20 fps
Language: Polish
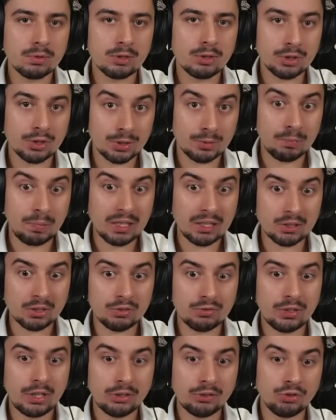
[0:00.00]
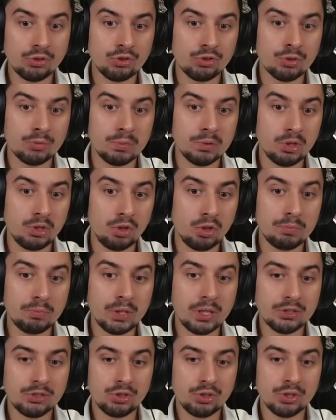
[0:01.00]
To jest bardzo ważne, żeby
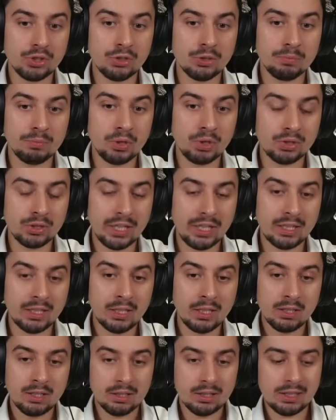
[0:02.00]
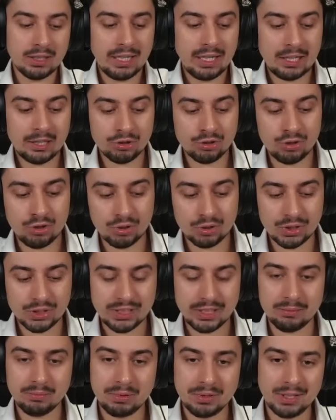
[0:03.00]
dopchać tego piona aż do
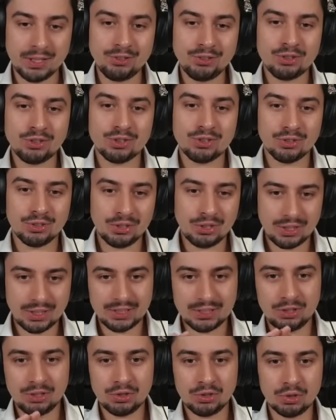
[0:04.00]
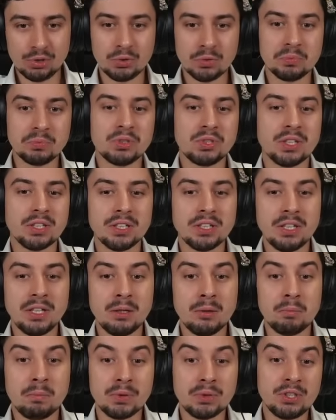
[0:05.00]
C5. No i teraz się skupcie,
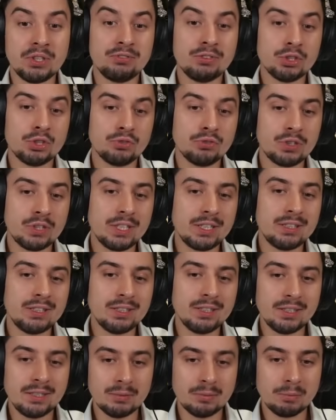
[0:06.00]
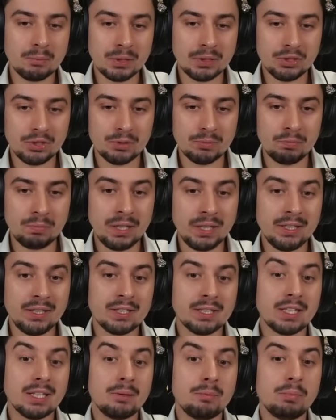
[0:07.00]
ponieważ wtedy będzie
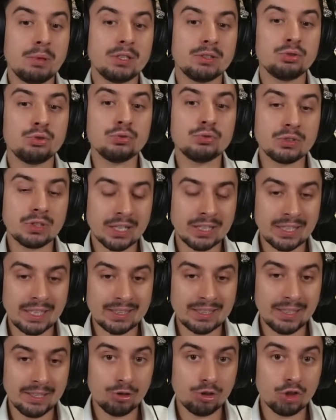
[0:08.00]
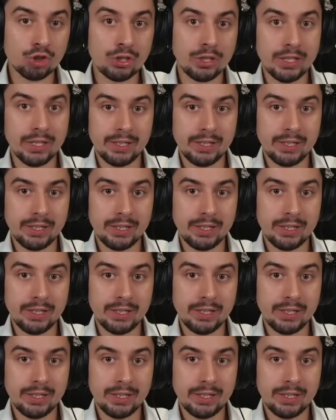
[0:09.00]
piękna placówka na D4.